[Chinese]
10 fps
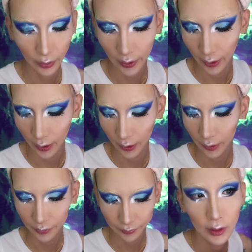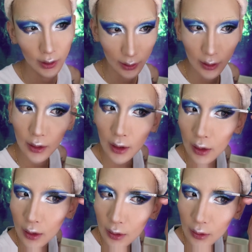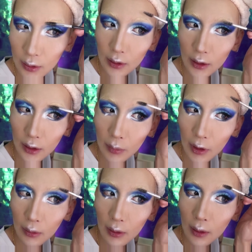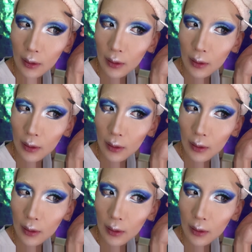OK，我现在已经戴上假睫毛了，